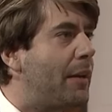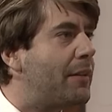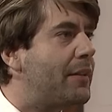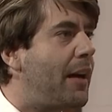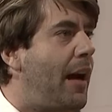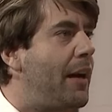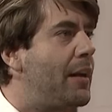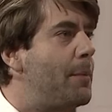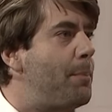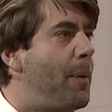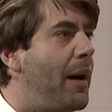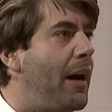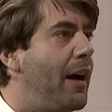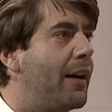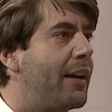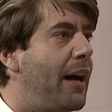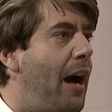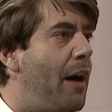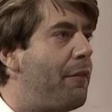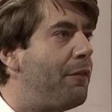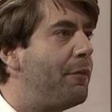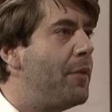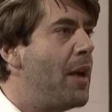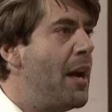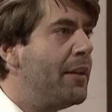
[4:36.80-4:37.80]
man keine
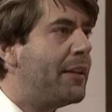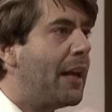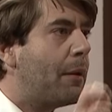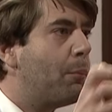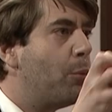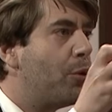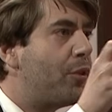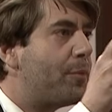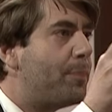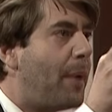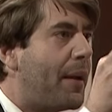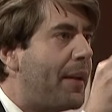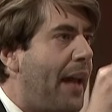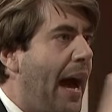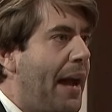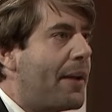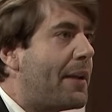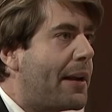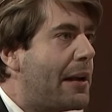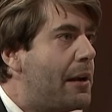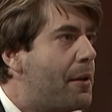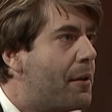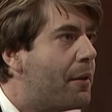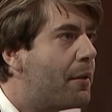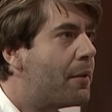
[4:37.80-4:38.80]
Paragraphen, dann muss man
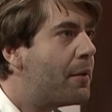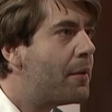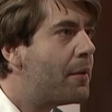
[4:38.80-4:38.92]
handeln.